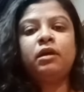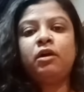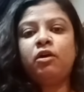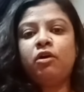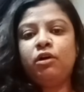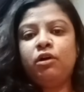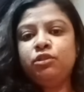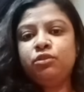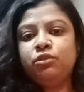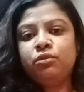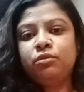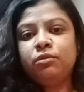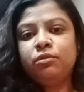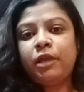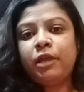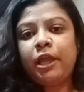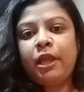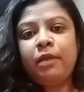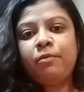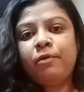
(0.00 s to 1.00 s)
হয়তো
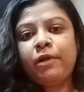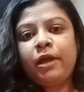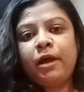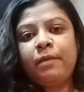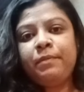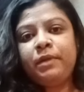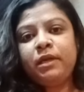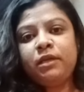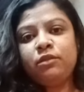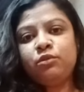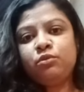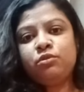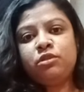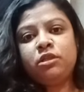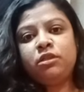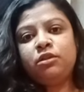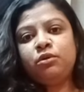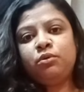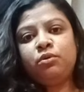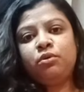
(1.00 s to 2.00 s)
এরপরে আমি আর তোর
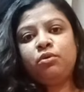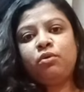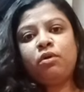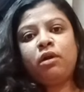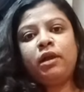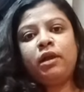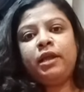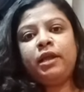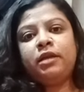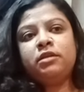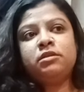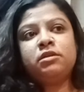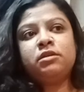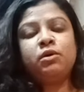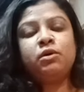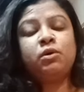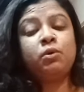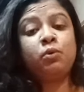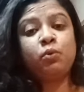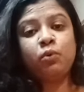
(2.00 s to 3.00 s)
সাথে কোনো কন্ট্যাক্ট
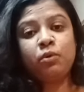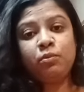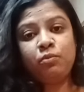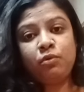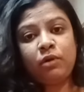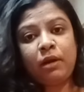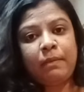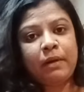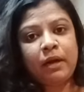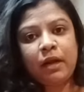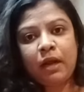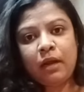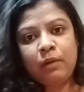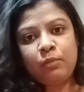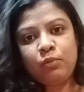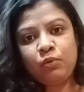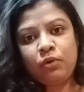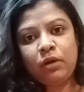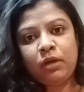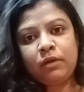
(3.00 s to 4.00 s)
করবো না বা
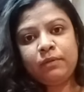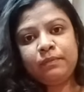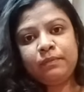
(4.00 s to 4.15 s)
রাখবো না